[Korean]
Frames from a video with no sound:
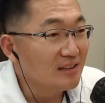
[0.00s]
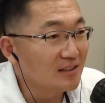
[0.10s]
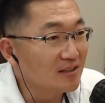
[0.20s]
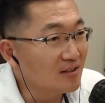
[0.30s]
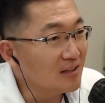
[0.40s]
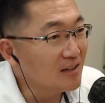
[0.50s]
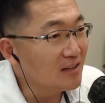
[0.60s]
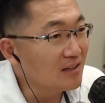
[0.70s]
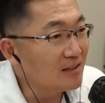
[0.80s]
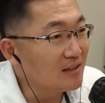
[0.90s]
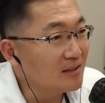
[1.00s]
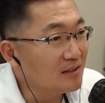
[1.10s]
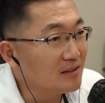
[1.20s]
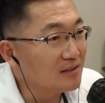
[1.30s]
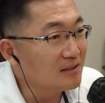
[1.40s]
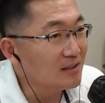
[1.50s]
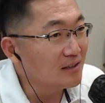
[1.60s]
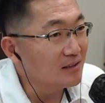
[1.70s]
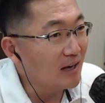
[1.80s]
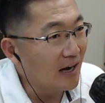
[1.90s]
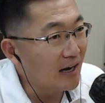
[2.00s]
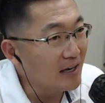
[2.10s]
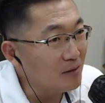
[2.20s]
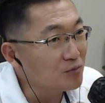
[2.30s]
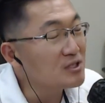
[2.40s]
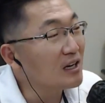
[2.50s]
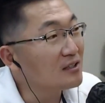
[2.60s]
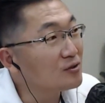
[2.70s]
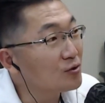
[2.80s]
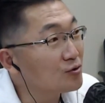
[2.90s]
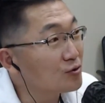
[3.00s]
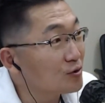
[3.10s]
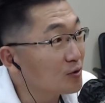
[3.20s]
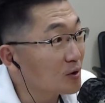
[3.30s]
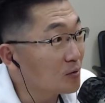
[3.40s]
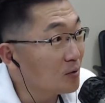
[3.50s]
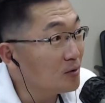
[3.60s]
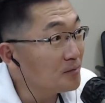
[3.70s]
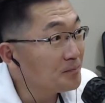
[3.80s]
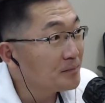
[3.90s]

네, 그럴 때 이제 아예 무시하는 선수들도 있고